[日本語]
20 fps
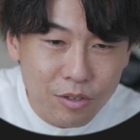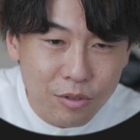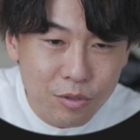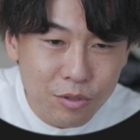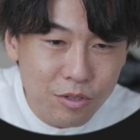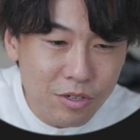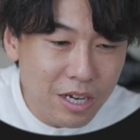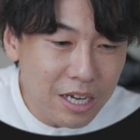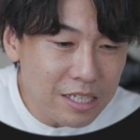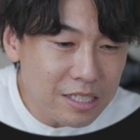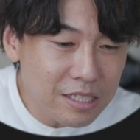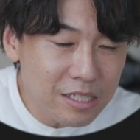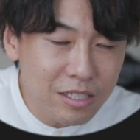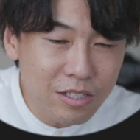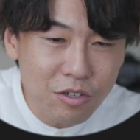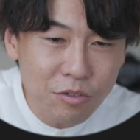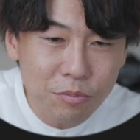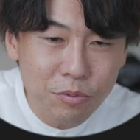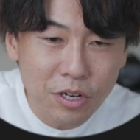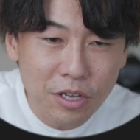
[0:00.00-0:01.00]
フル画質
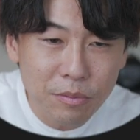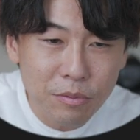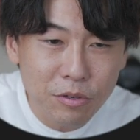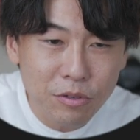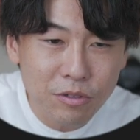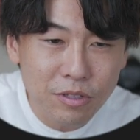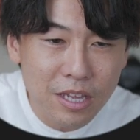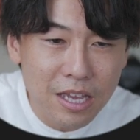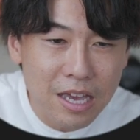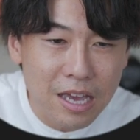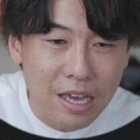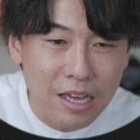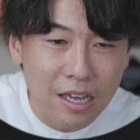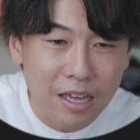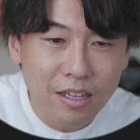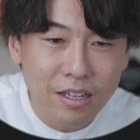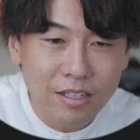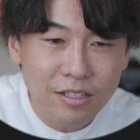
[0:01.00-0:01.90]
のプレビューで